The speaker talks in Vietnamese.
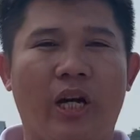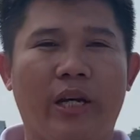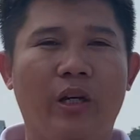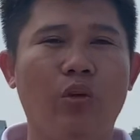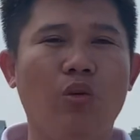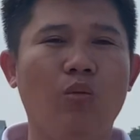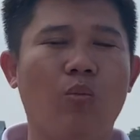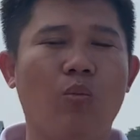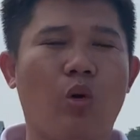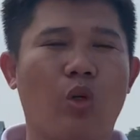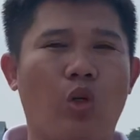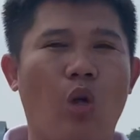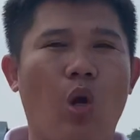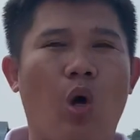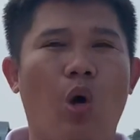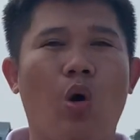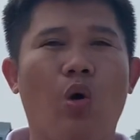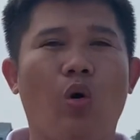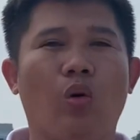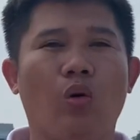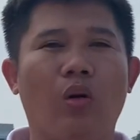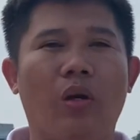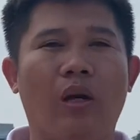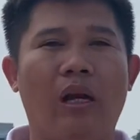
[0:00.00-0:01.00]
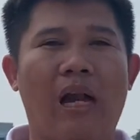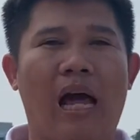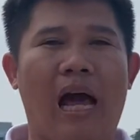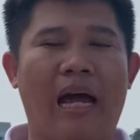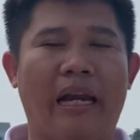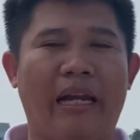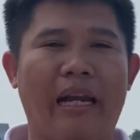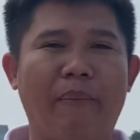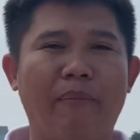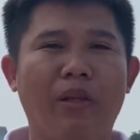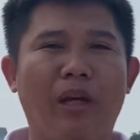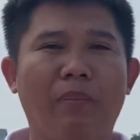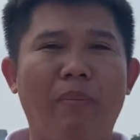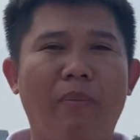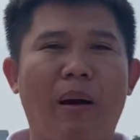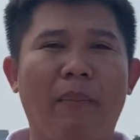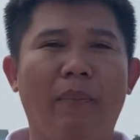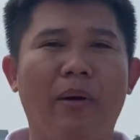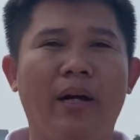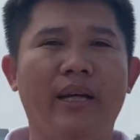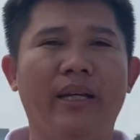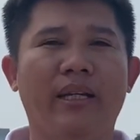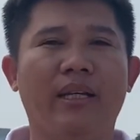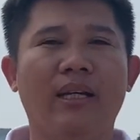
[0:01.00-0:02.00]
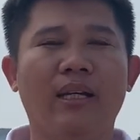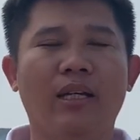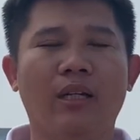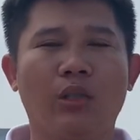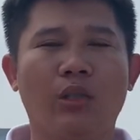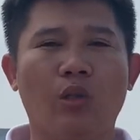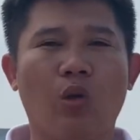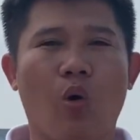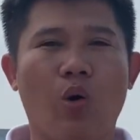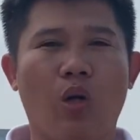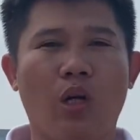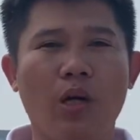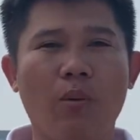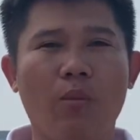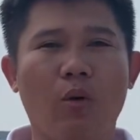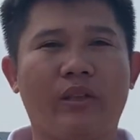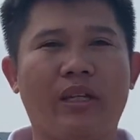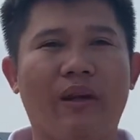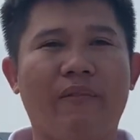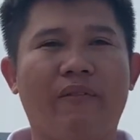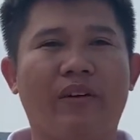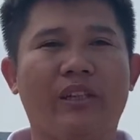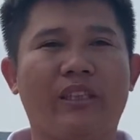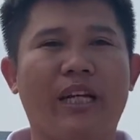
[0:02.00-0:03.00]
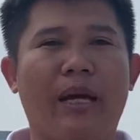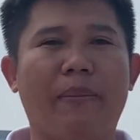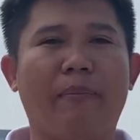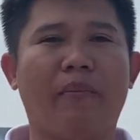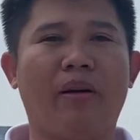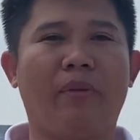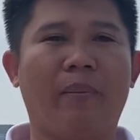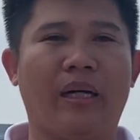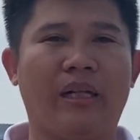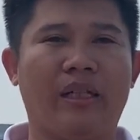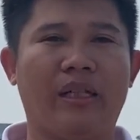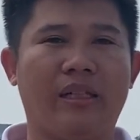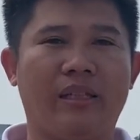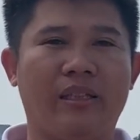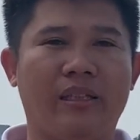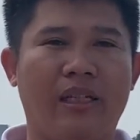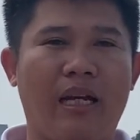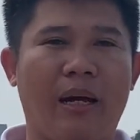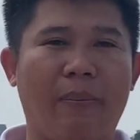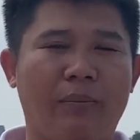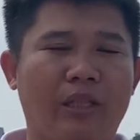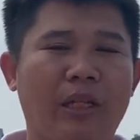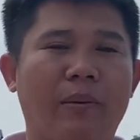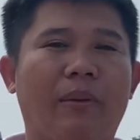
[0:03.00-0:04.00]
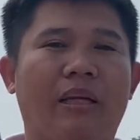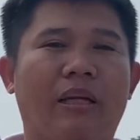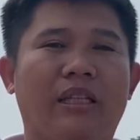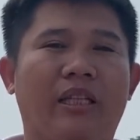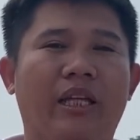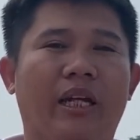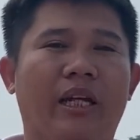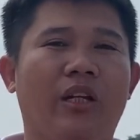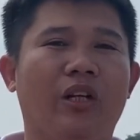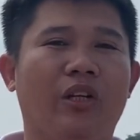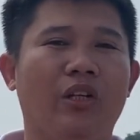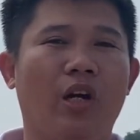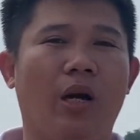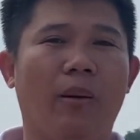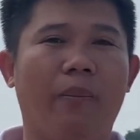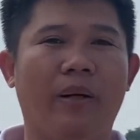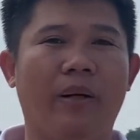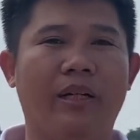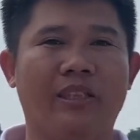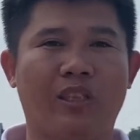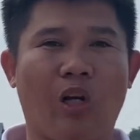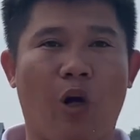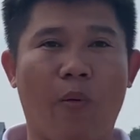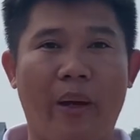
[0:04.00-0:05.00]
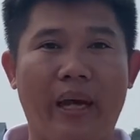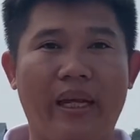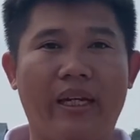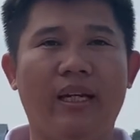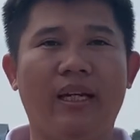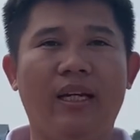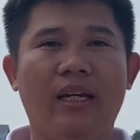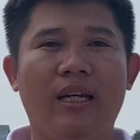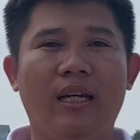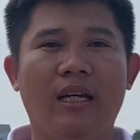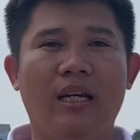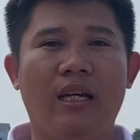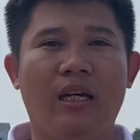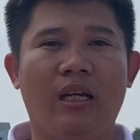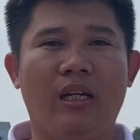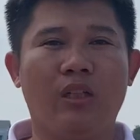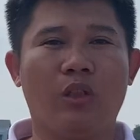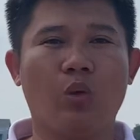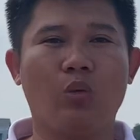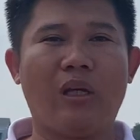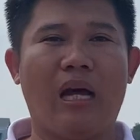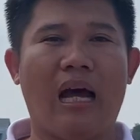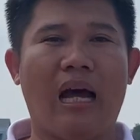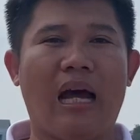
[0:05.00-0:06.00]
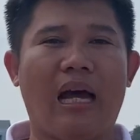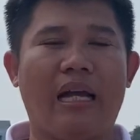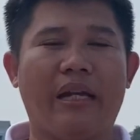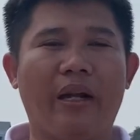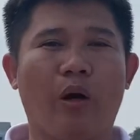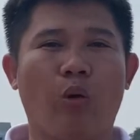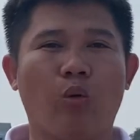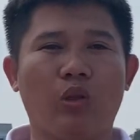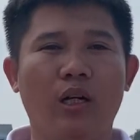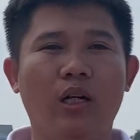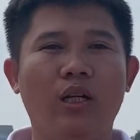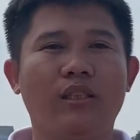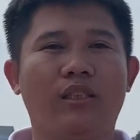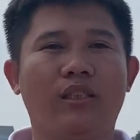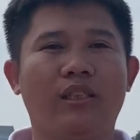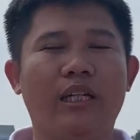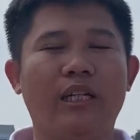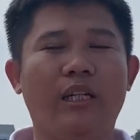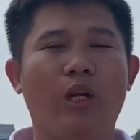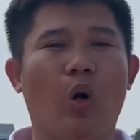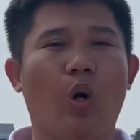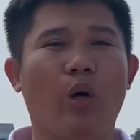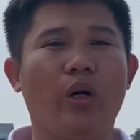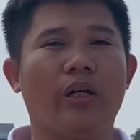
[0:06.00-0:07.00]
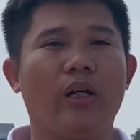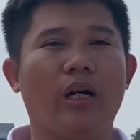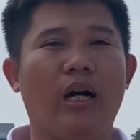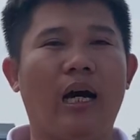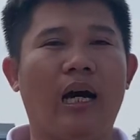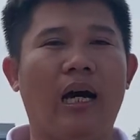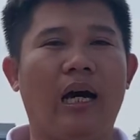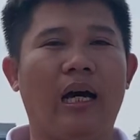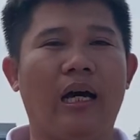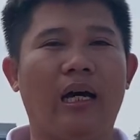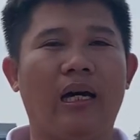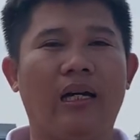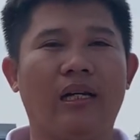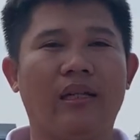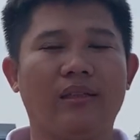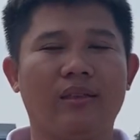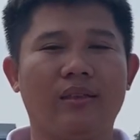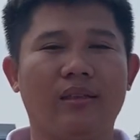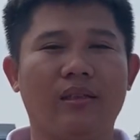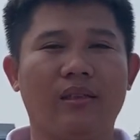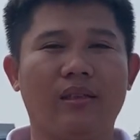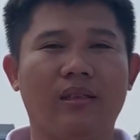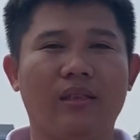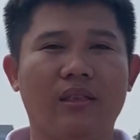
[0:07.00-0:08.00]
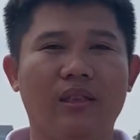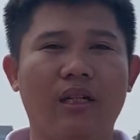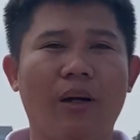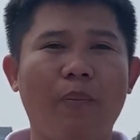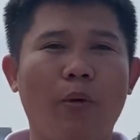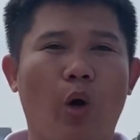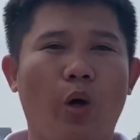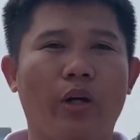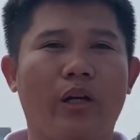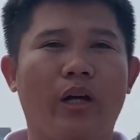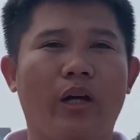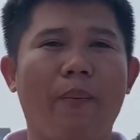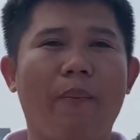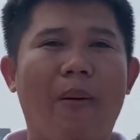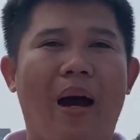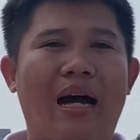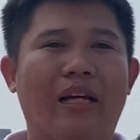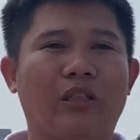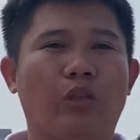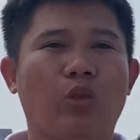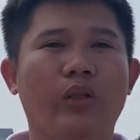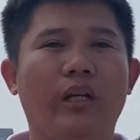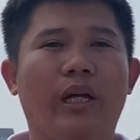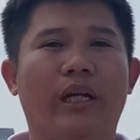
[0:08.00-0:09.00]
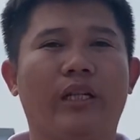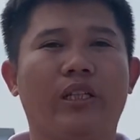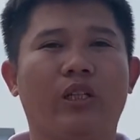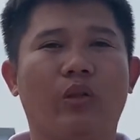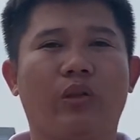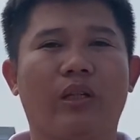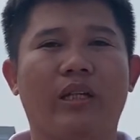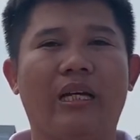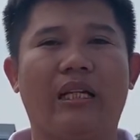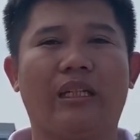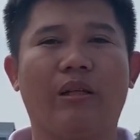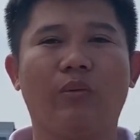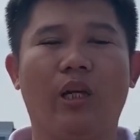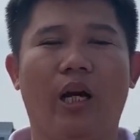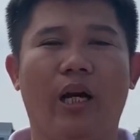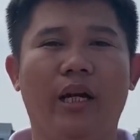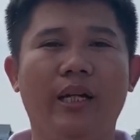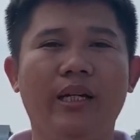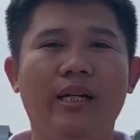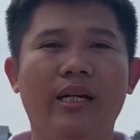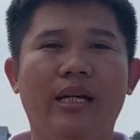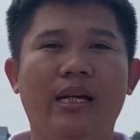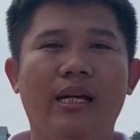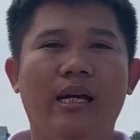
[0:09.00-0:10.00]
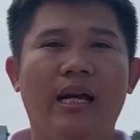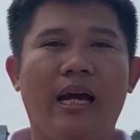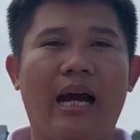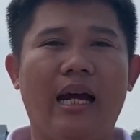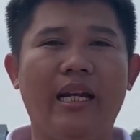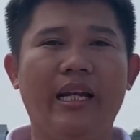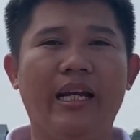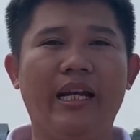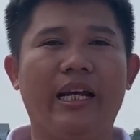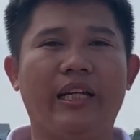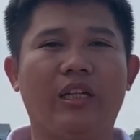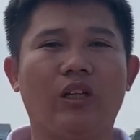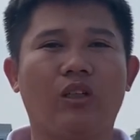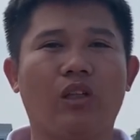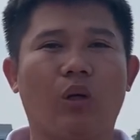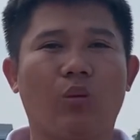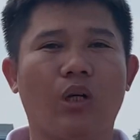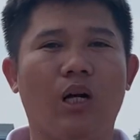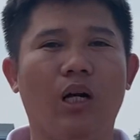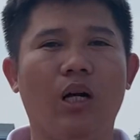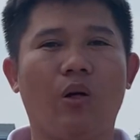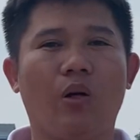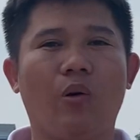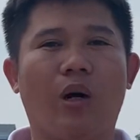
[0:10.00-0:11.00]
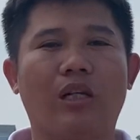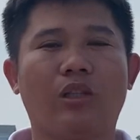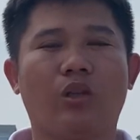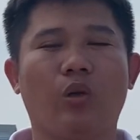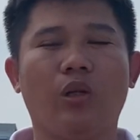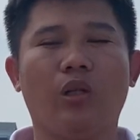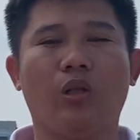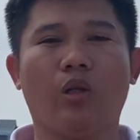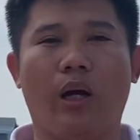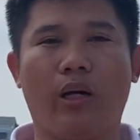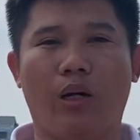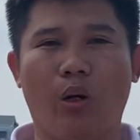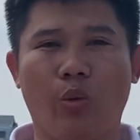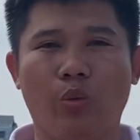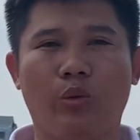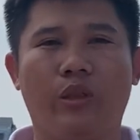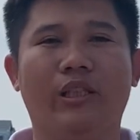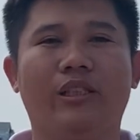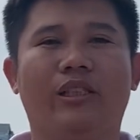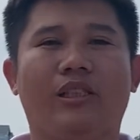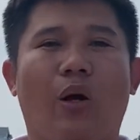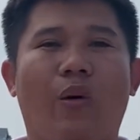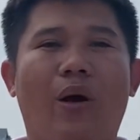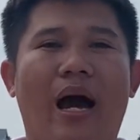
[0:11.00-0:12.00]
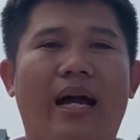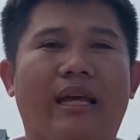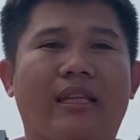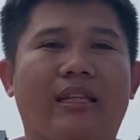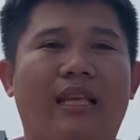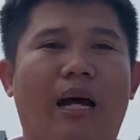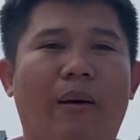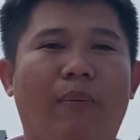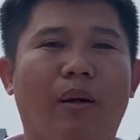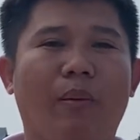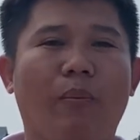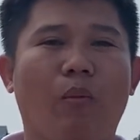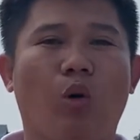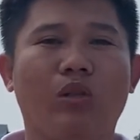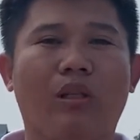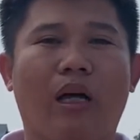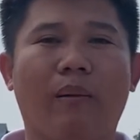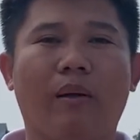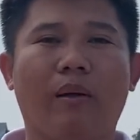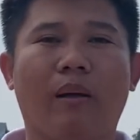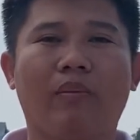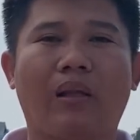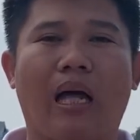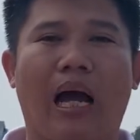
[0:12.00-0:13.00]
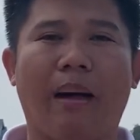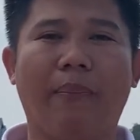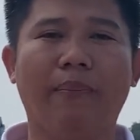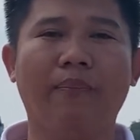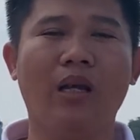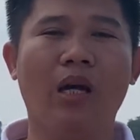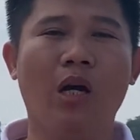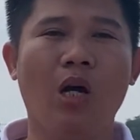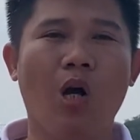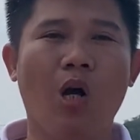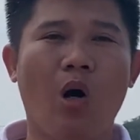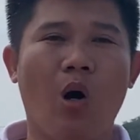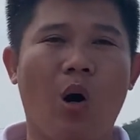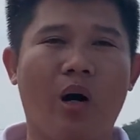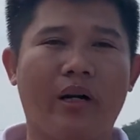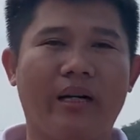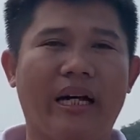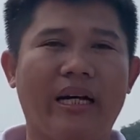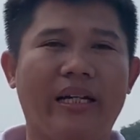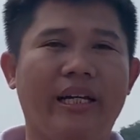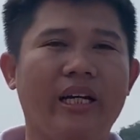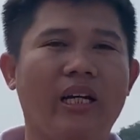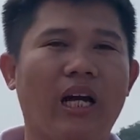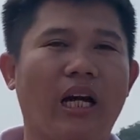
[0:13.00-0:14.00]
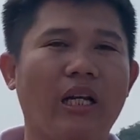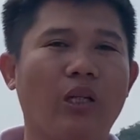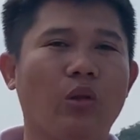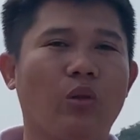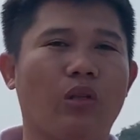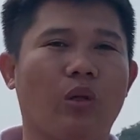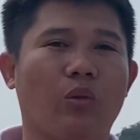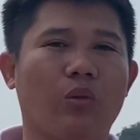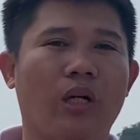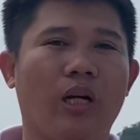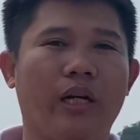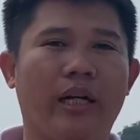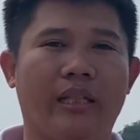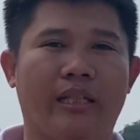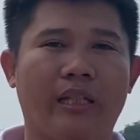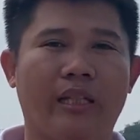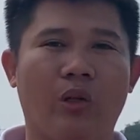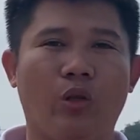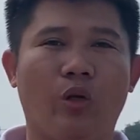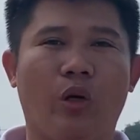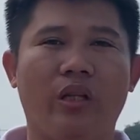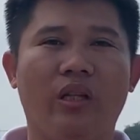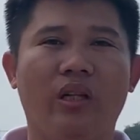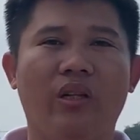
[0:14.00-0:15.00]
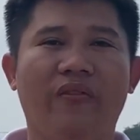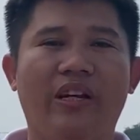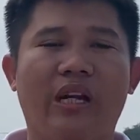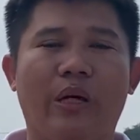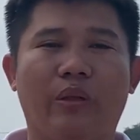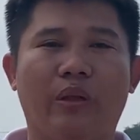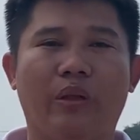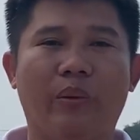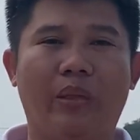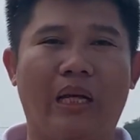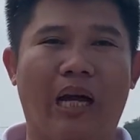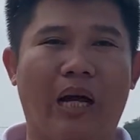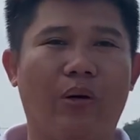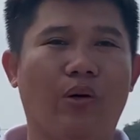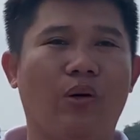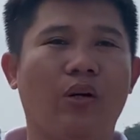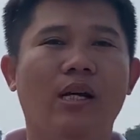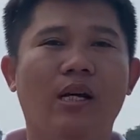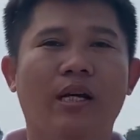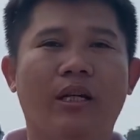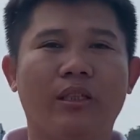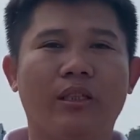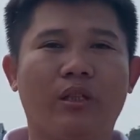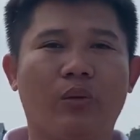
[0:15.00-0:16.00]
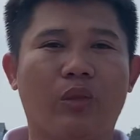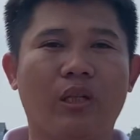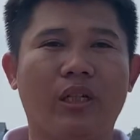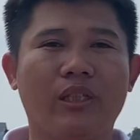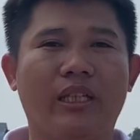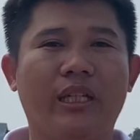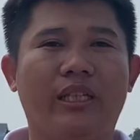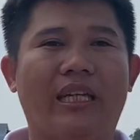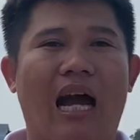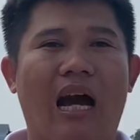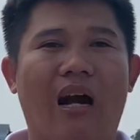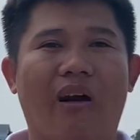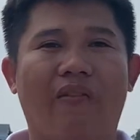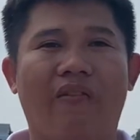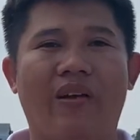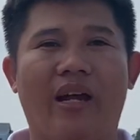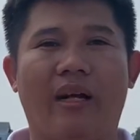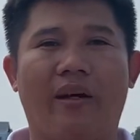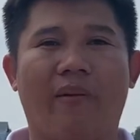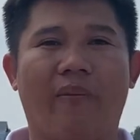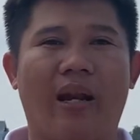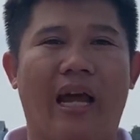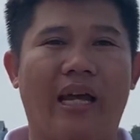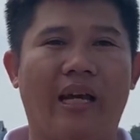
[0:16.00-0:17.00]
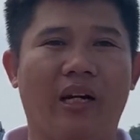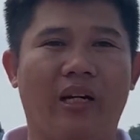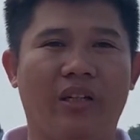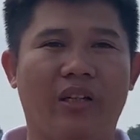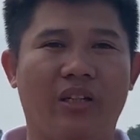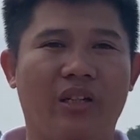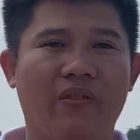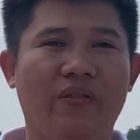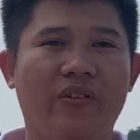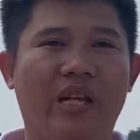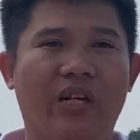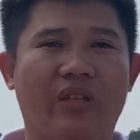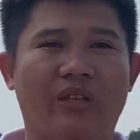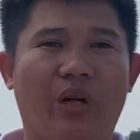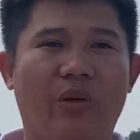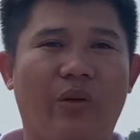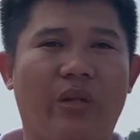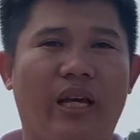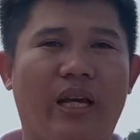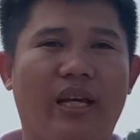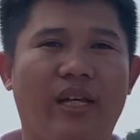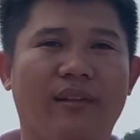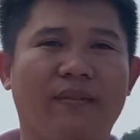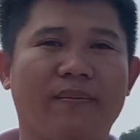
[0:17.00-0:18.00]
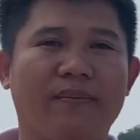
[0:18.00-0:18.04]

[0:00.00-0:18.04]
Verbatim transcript: hữu một lô là 5 x 30 thổ cư 100% và mặt nằm trên mặt tiền đường nhựa 16 mét chúng ta đầu tư sinh đôi à, gấp đôi gấp ba số tiền trong thời gian sắp tới hãy liên hệ cho trọng thơ qua số điện thoại 0962 854 888 hoặc đăng ký kênh của trọng thơ để theo dõi những video tiếp theo trọng thơ xin chào và hẹn gặp lại ở những video sau nhé